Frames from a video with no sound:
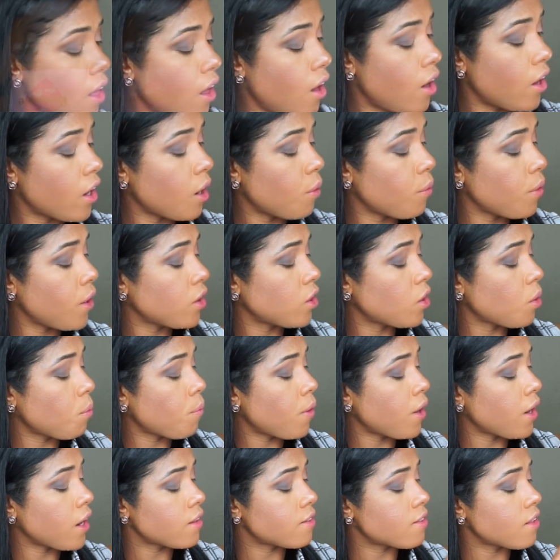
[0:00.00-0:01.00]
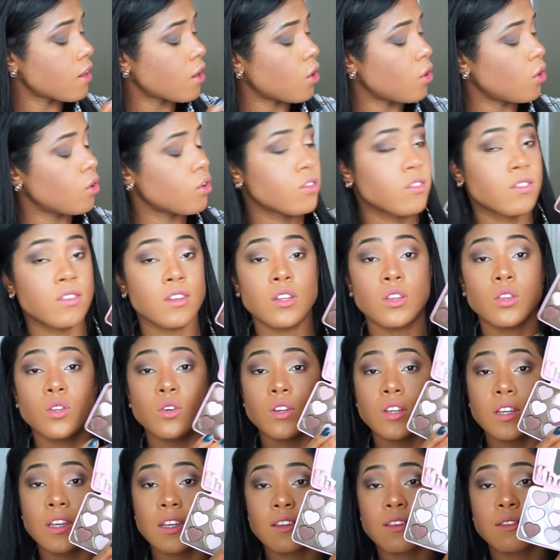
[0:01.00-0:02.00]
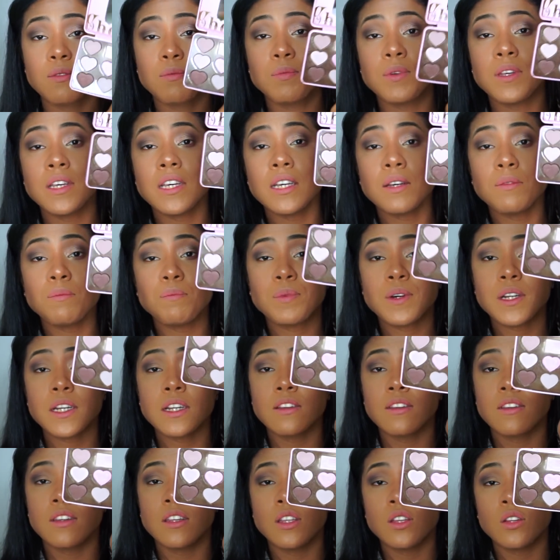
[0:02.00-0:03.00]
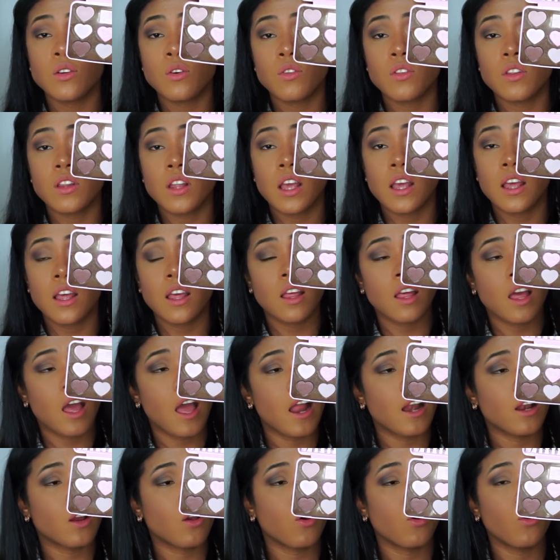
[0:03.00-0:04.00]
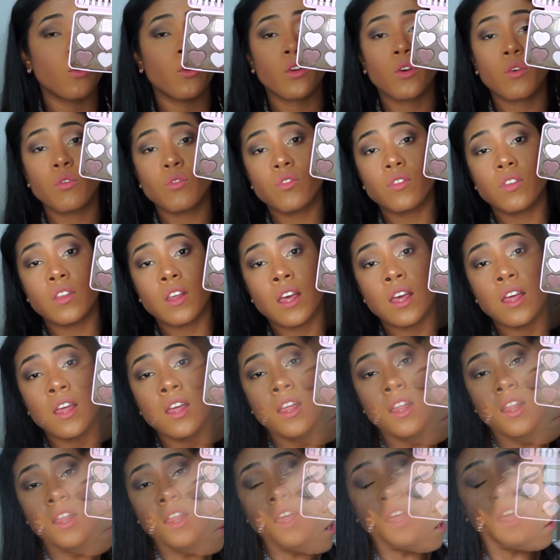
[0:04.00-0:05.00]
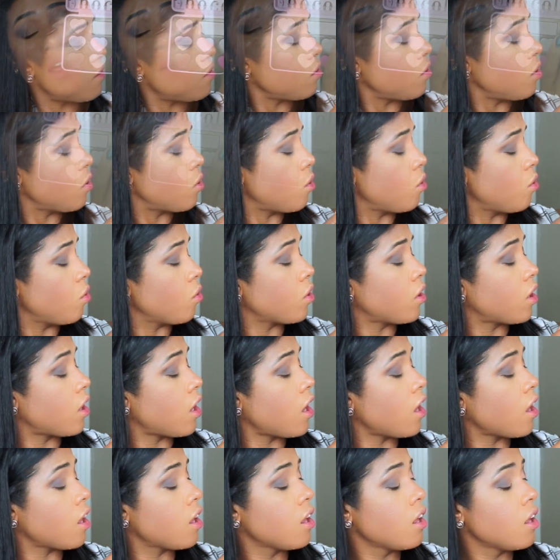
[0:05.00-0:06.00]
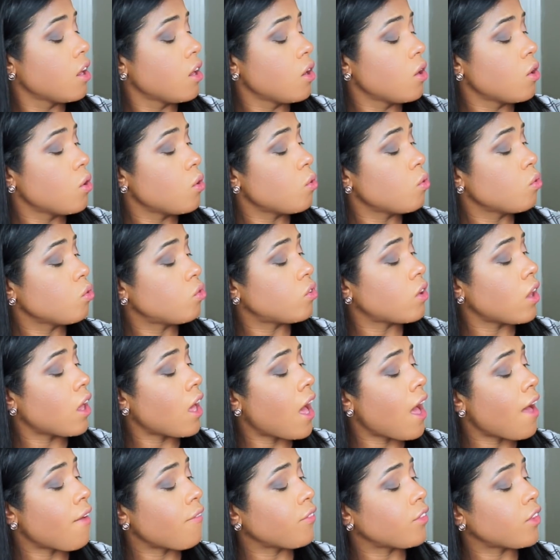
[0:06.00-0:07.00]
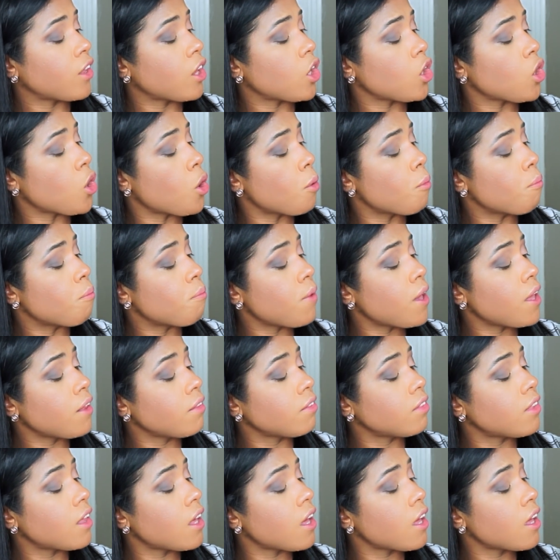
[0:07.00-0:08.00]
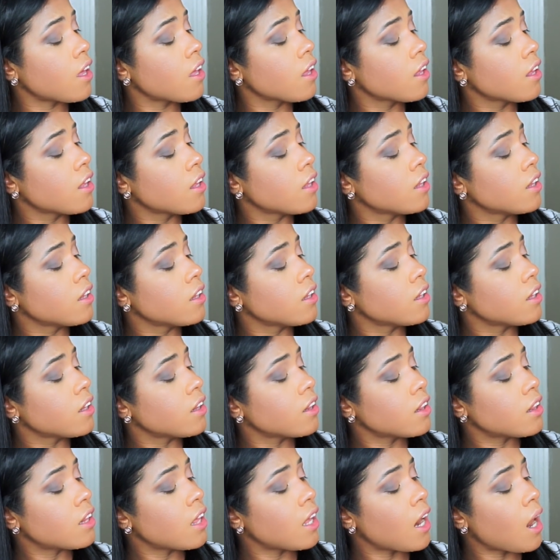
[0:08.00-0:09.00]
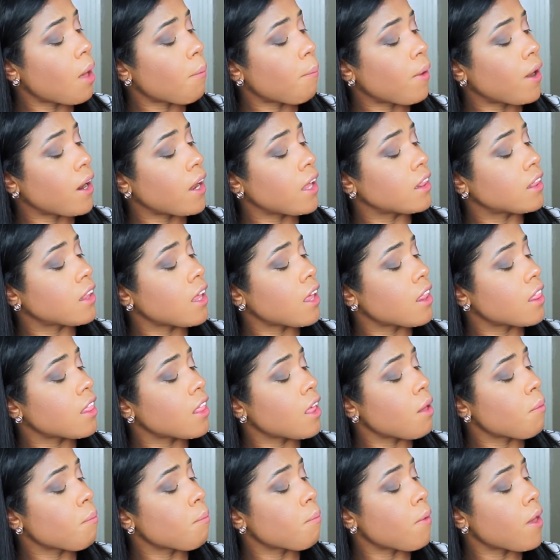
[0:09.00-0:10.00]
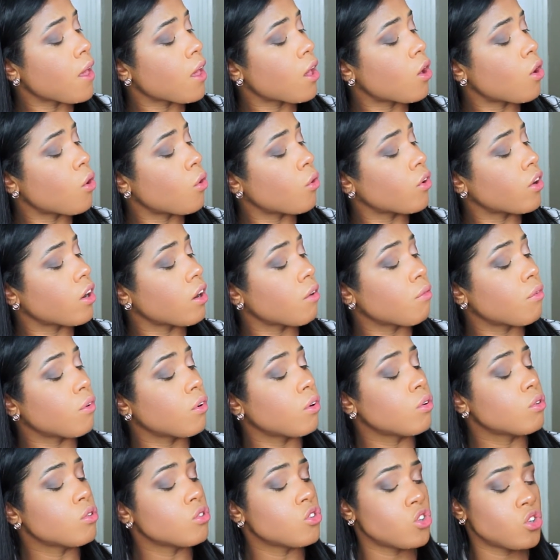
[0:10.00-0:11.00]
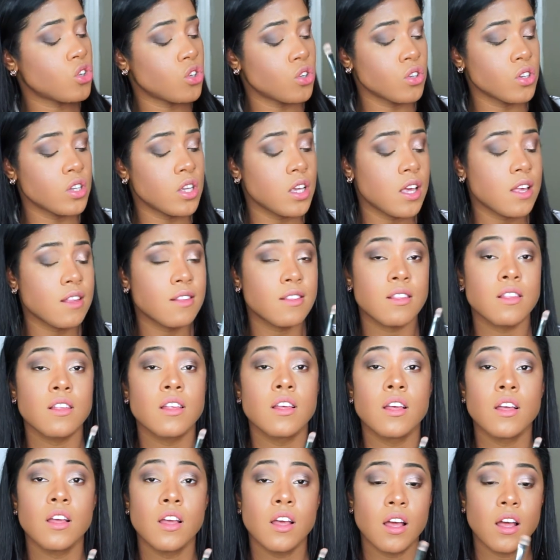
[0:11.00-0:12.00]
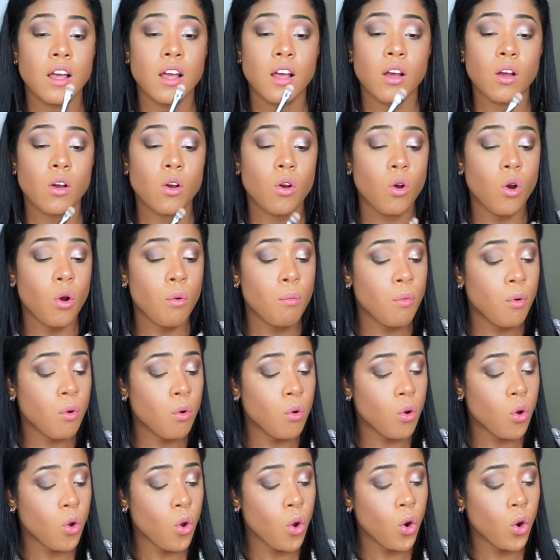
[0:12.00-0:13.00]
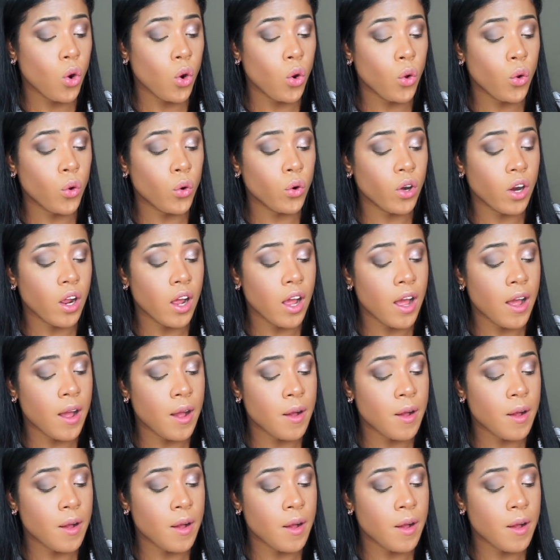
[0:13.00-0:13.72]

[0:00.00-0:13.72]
ahora voy a tomar este colorcito que es bien parecido al color que usé muy parecido al color que usé anteriormente de la paleta de Meco Revolution y es como un color